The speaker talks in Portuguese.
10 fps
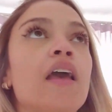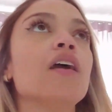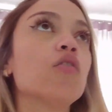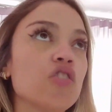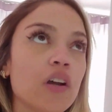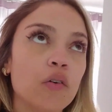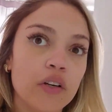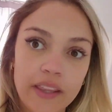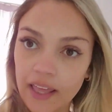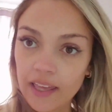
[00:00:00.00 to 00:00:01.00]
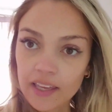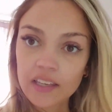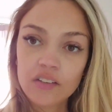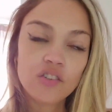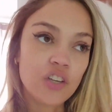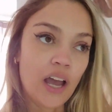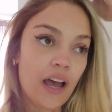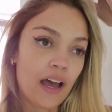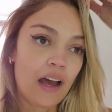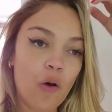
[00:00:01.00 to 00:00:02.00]
Eu já acordei, já
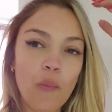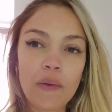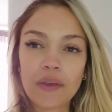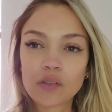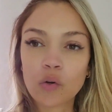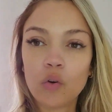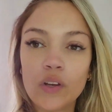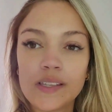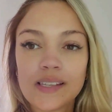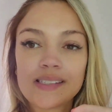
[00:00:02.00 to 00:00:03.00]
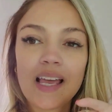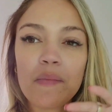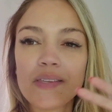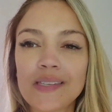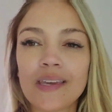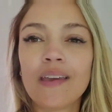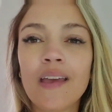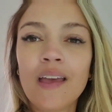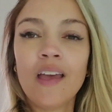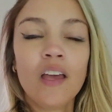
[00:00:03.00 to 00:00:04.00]
arrumei minhas coisas, sabe assim?